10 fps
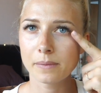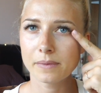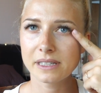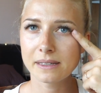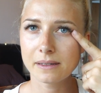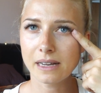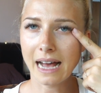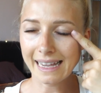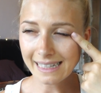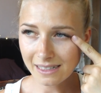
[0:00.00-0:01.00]
die
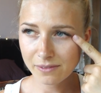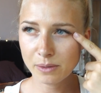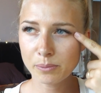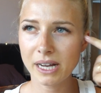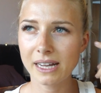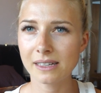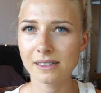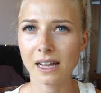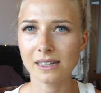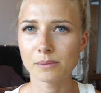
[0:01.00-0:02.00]
eigenen
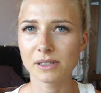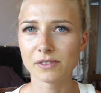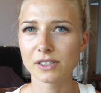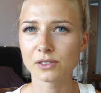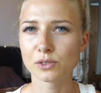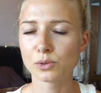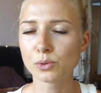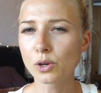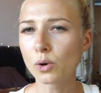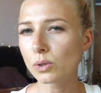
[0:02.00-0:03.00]
Wimpern nach einem gewissen
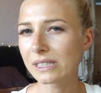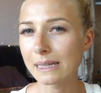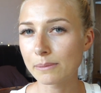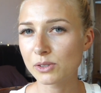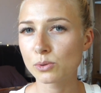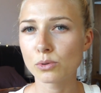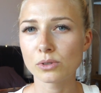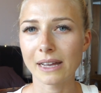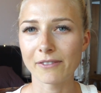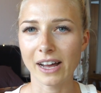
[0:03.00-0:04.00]
Zyklus,
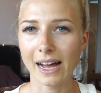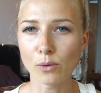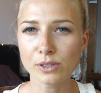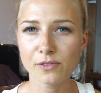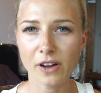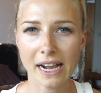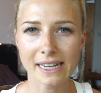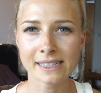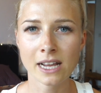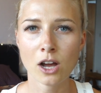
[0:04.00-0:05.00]
Lebenszyklus einfach
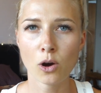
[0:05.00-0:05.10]
ausfallen